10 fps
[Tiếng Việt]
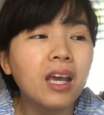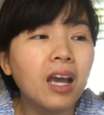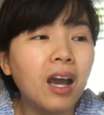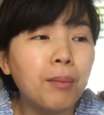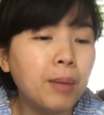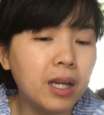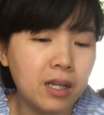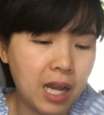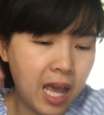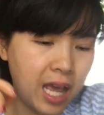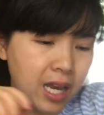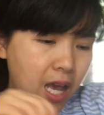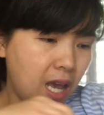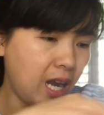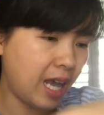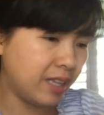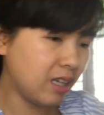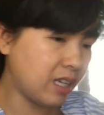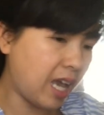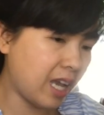à, mình đã để lại
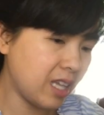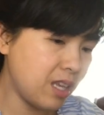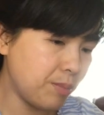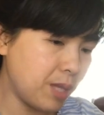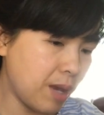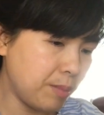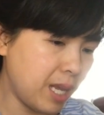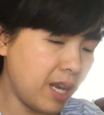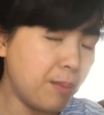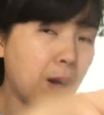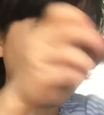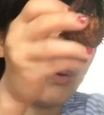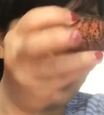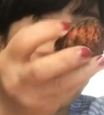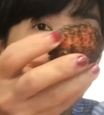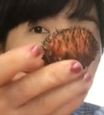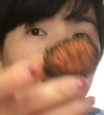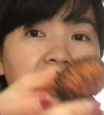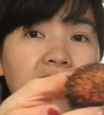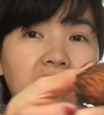tất cả các chôm chôm về để bỏ tủ lạnh ăn
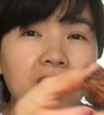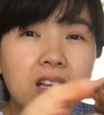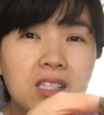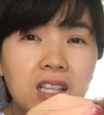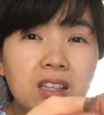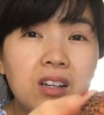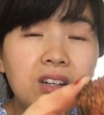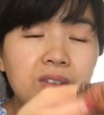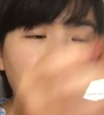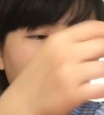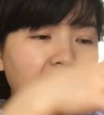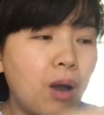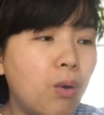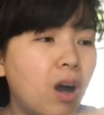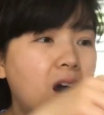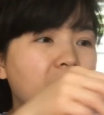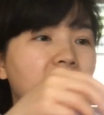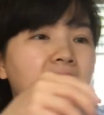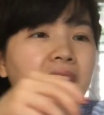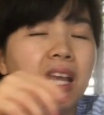dần dần thì nó sẽ tươi và nó lâu hơn
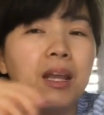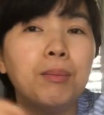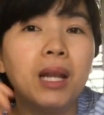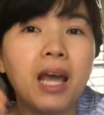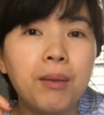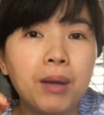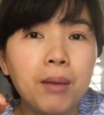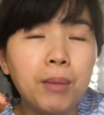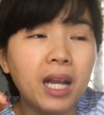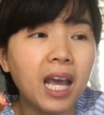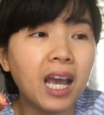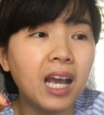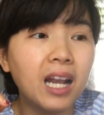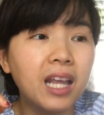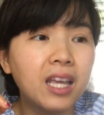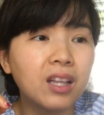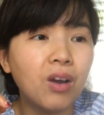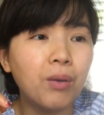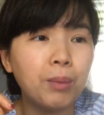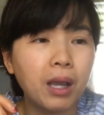cái này mình làm để mình ăn liền
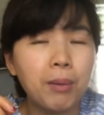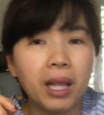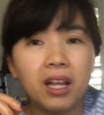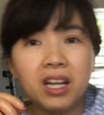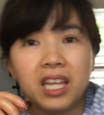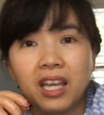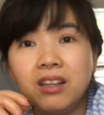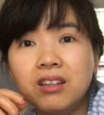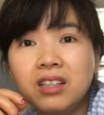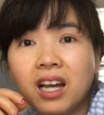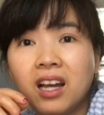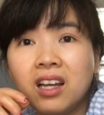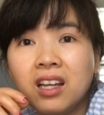thôi mà các bạn thấy nó chảy nước nè